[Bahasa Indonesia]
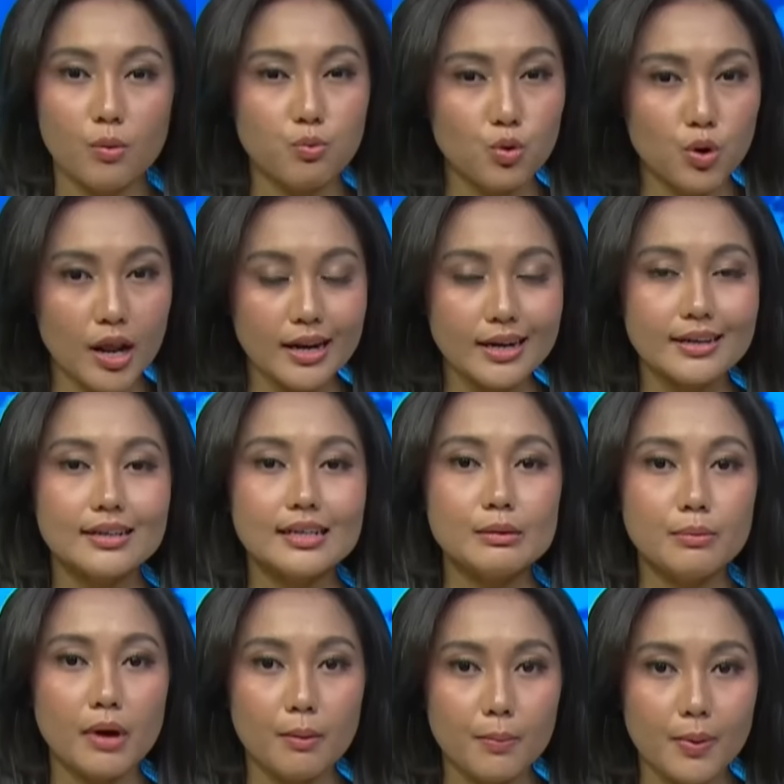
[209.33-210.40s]
bulan
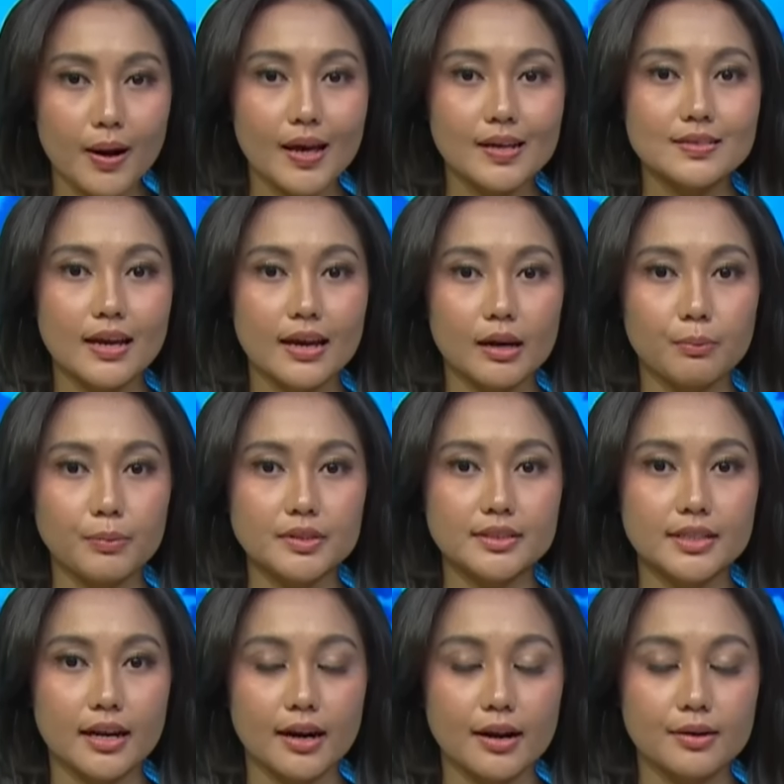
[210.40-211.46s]
15 hari
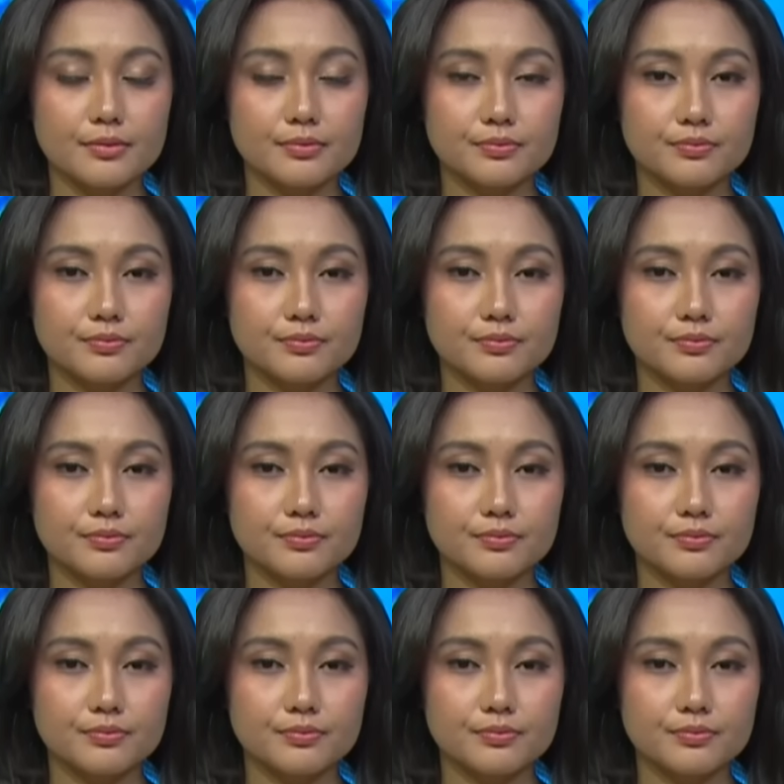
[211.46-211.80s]
penjara.